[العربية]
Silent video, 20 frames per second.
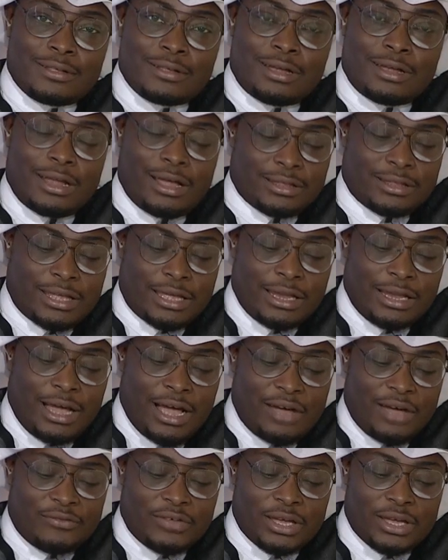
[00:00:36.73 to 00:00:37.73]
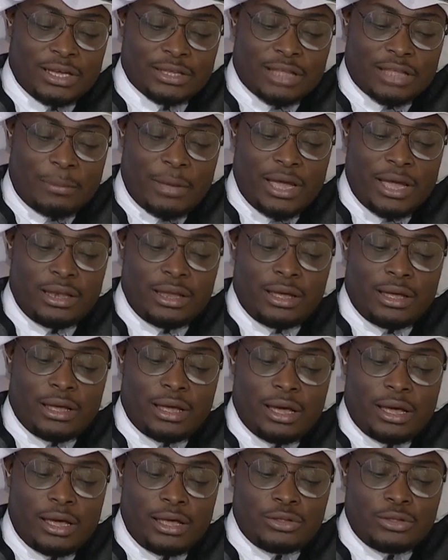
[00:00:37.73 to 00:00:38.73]
الله يعطيك العافيه طبعا
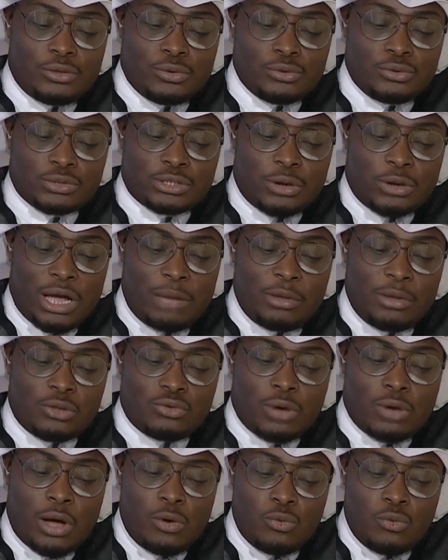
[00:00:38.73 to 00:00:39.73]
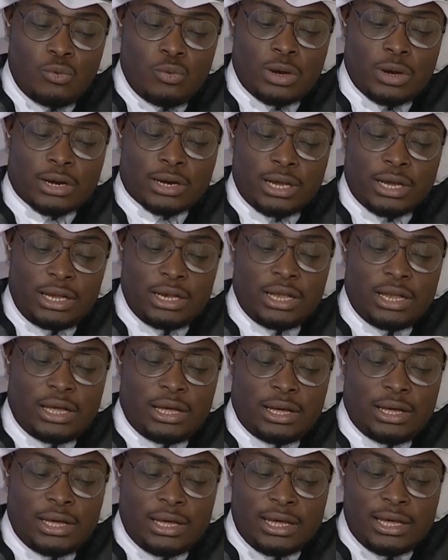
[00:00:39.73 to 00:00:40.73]
آه، انتم عملتوا اول
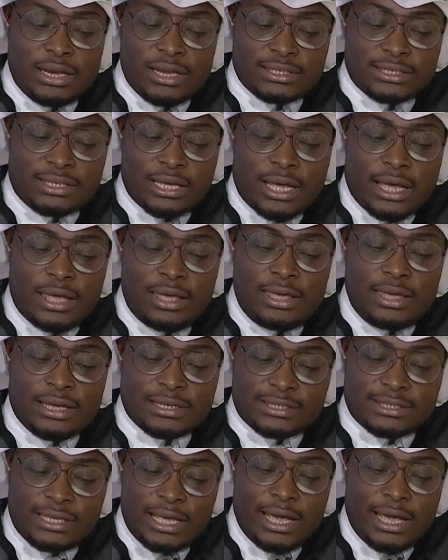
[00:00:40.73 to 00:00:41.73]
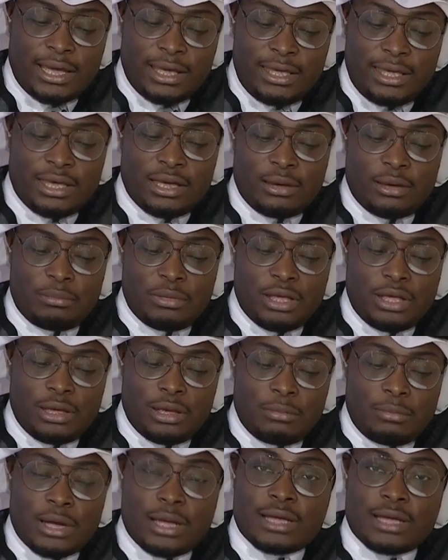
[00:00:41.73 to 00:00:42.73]
رحله نسائيه سياحيه
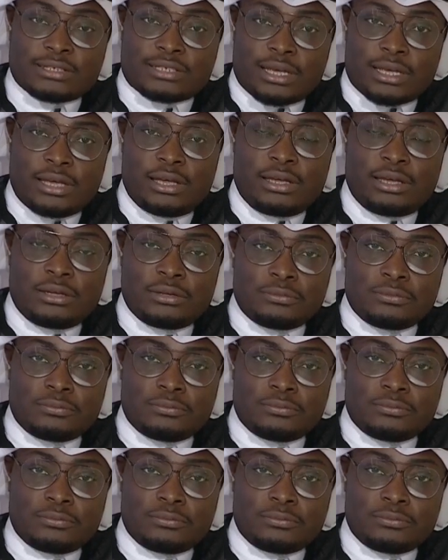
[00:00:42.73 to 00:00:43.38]
بمكه صحيح